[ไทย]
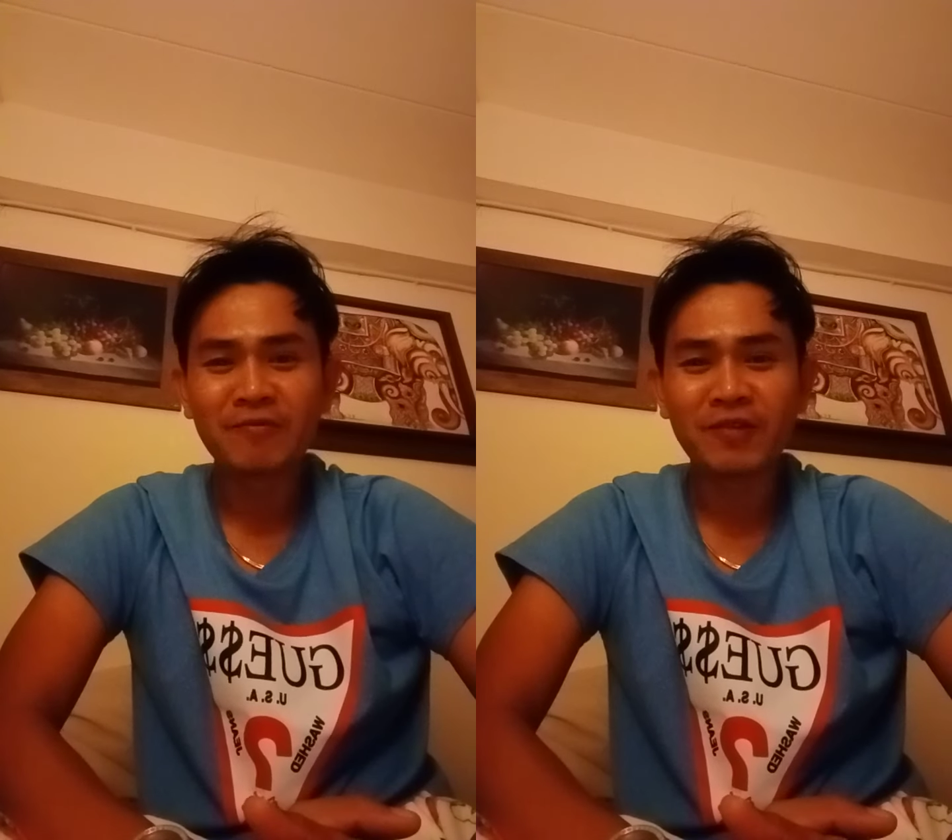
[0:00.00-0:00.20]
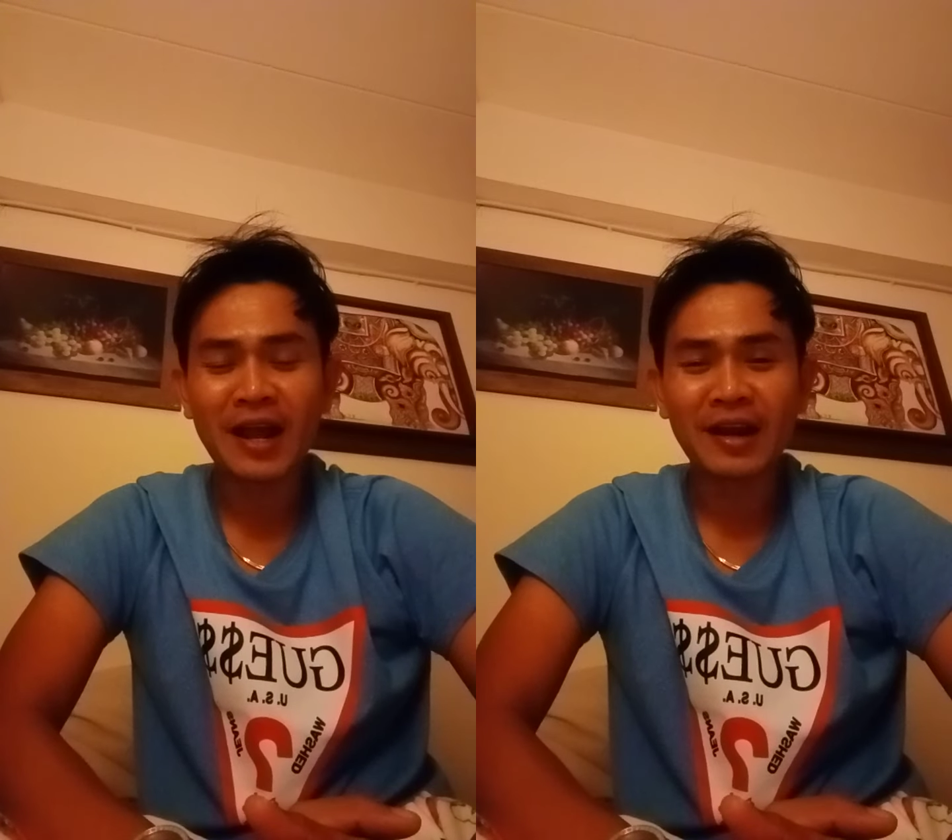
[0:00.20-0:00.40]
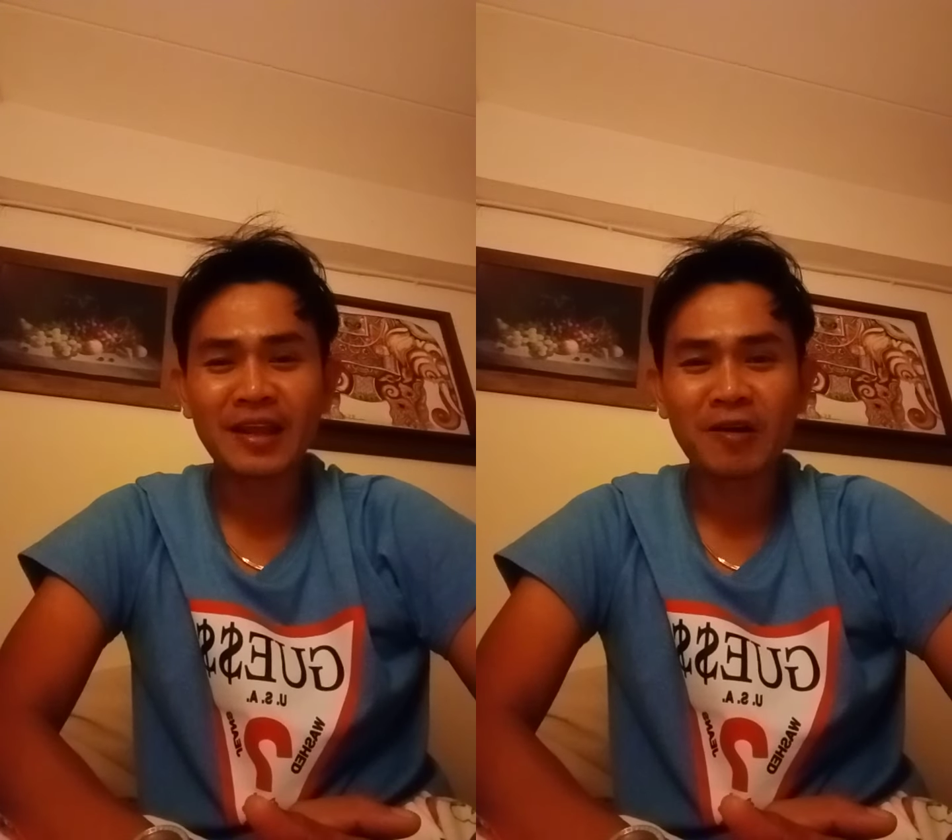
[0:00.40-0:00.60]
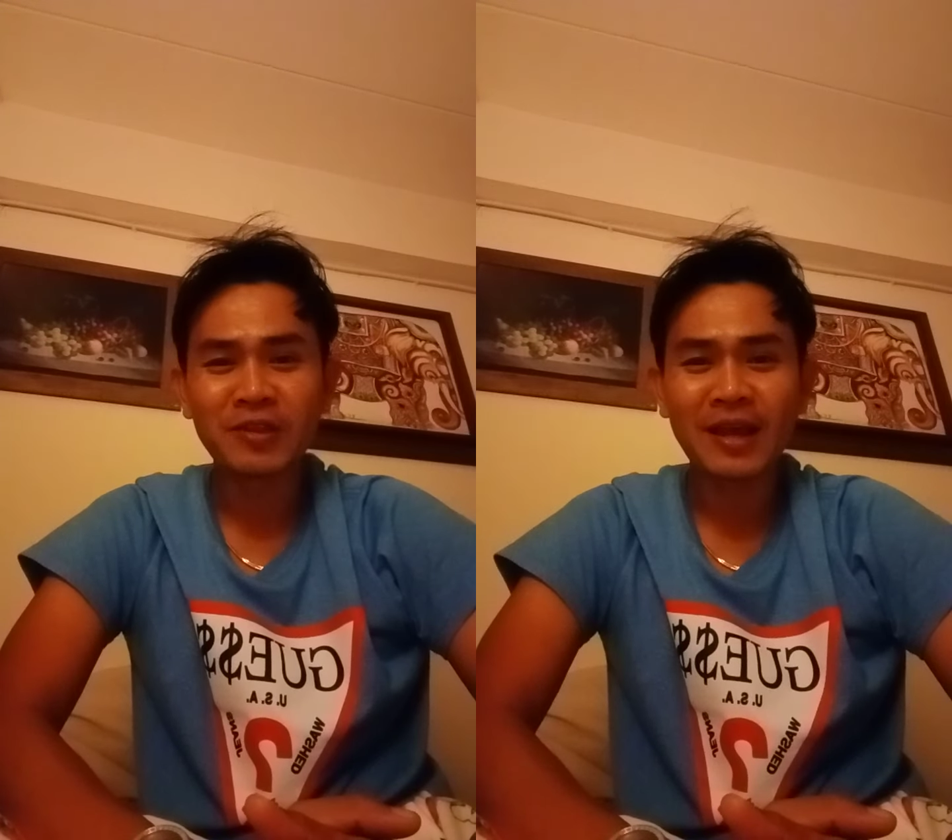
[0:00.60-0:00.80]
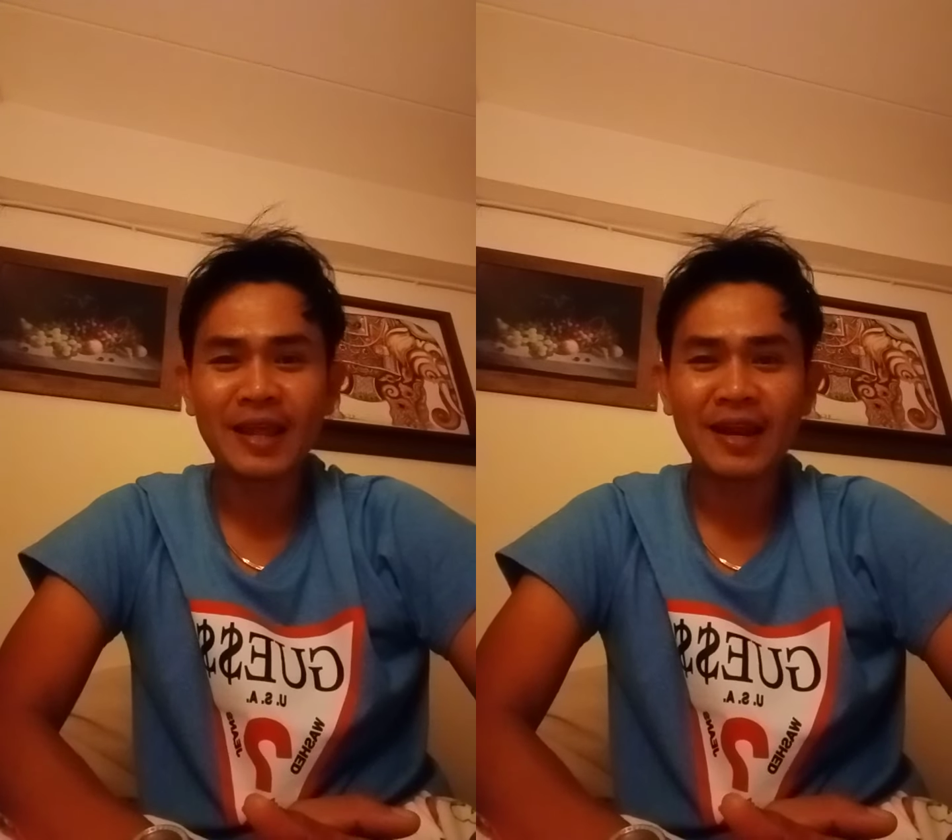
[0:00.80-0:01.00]
ฝรั่งเนี่ยเขา
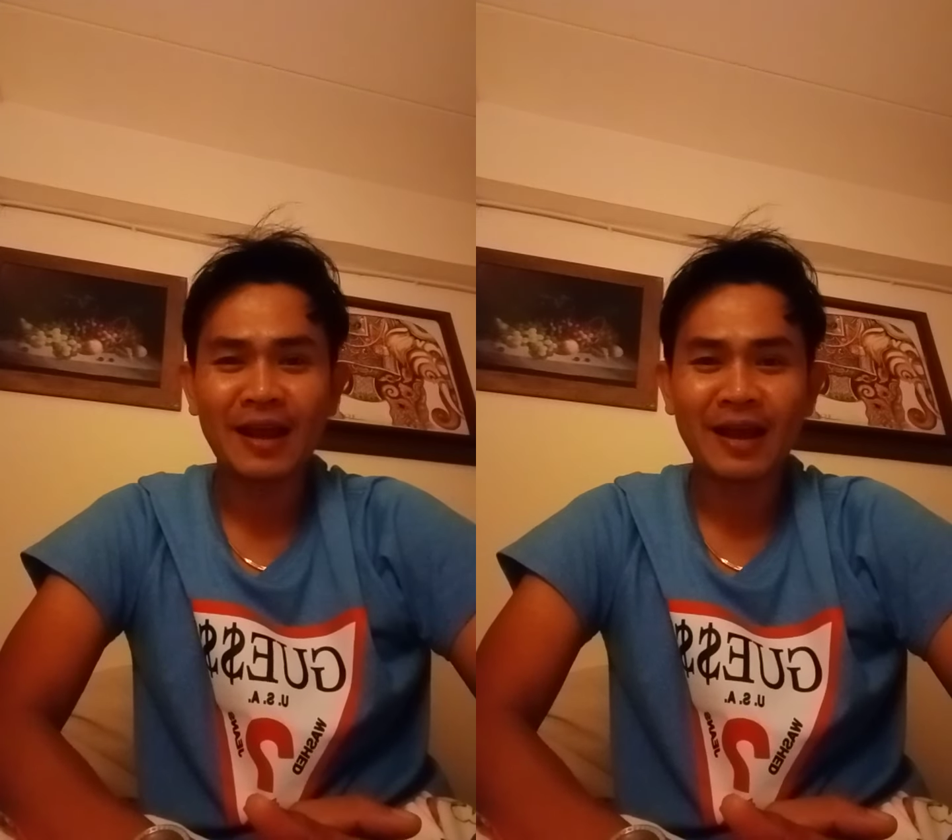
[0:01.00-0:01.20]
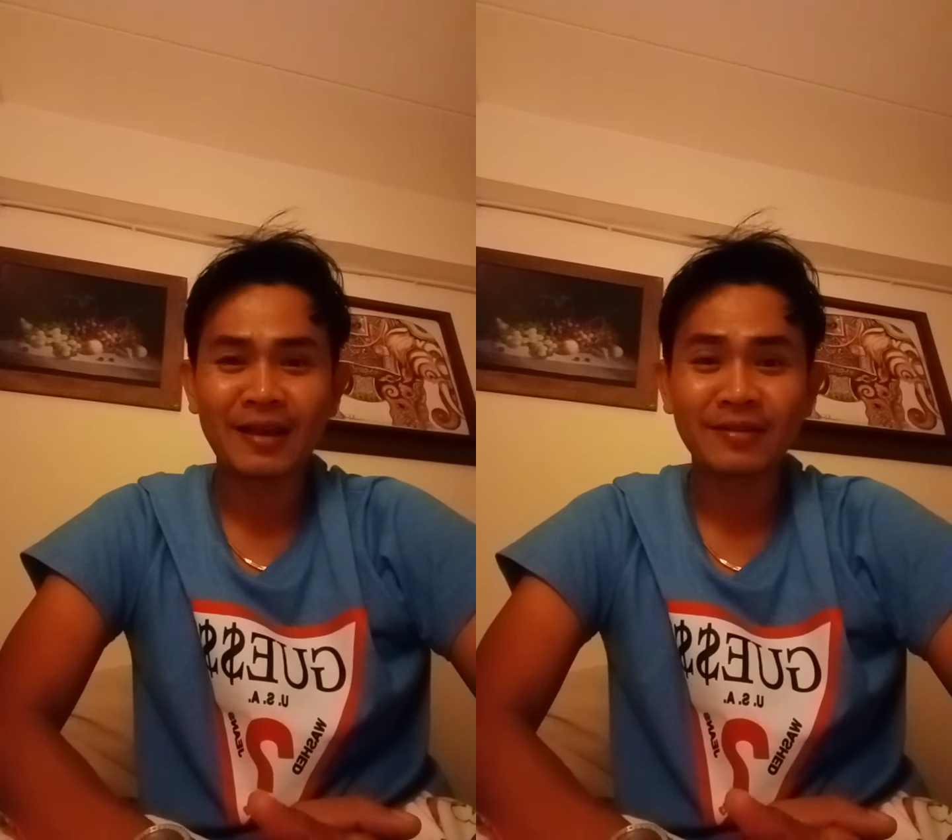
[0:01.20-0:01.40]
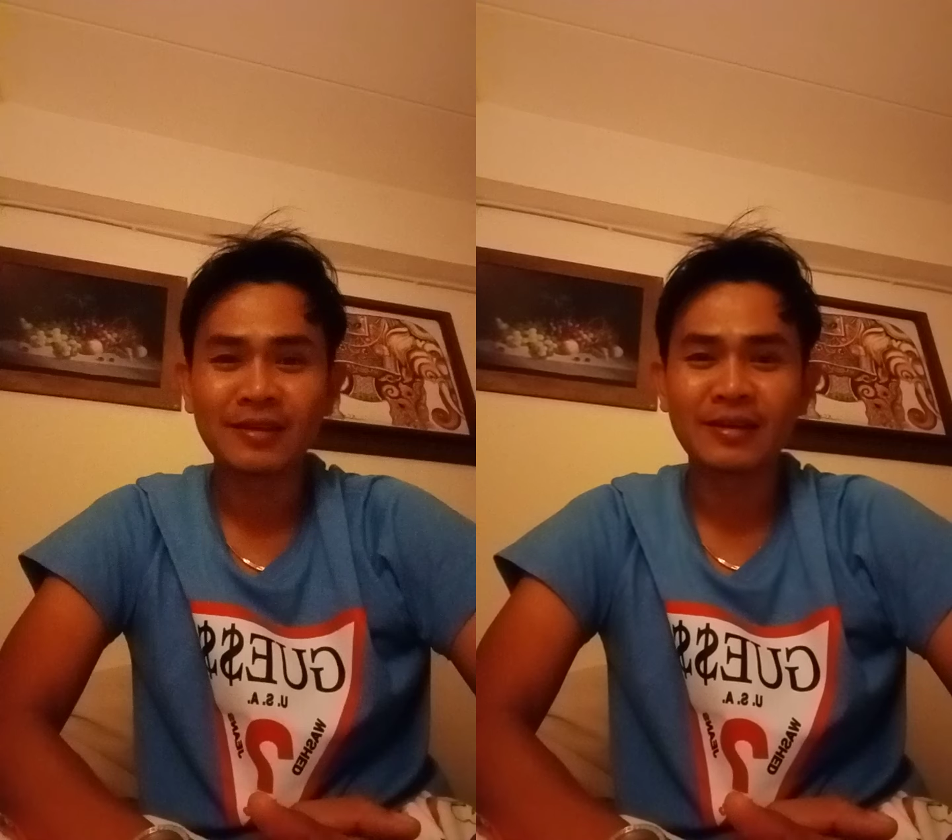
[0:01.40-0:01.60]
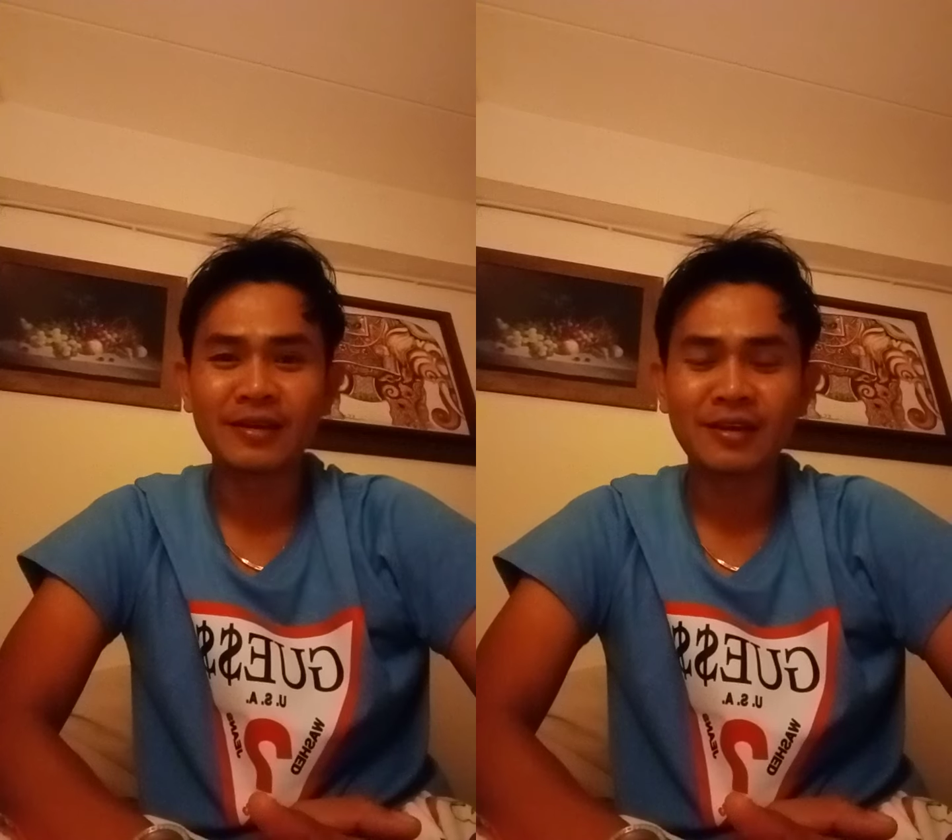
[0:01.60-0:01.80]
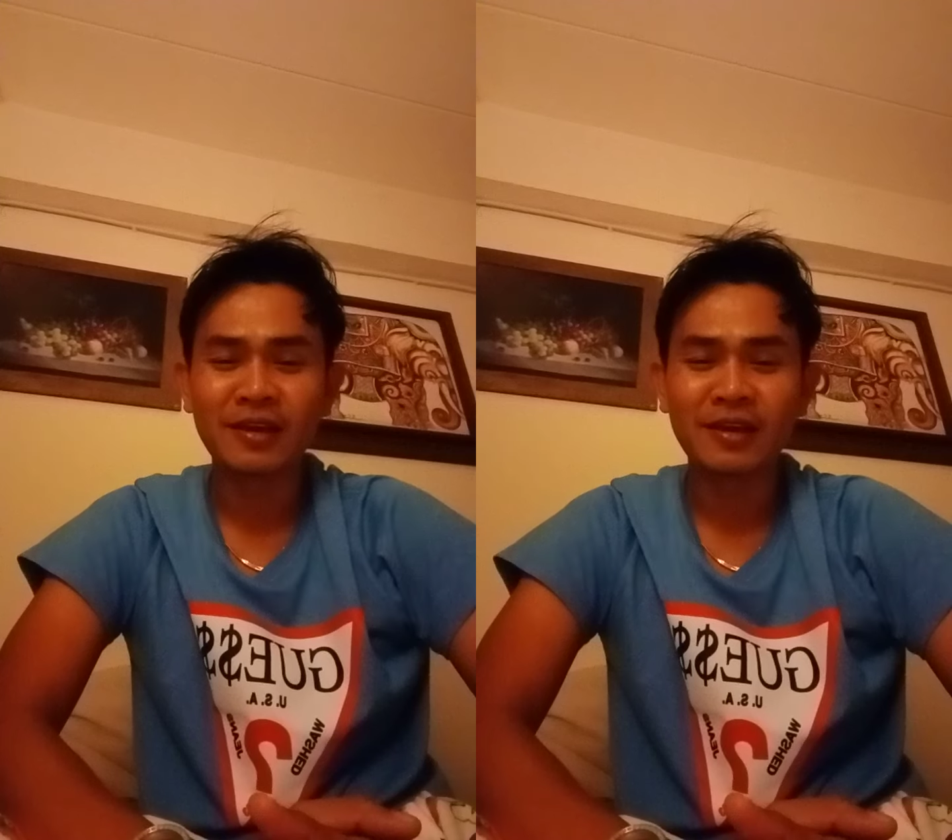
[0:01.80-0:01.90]
จะเล่นหาหนังสือ